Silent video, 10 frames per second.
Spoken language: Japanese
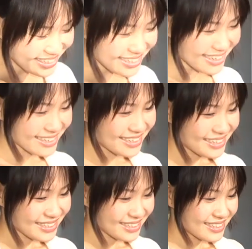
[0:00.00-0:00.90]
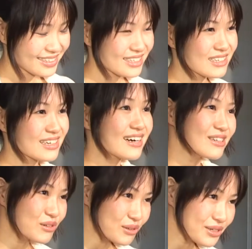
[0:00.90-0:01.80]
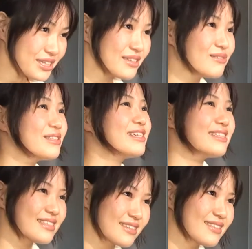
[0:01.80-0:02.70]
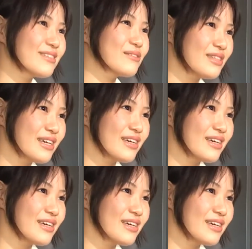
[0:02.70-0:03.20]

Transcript: なんかかっこいいお姉さんなので、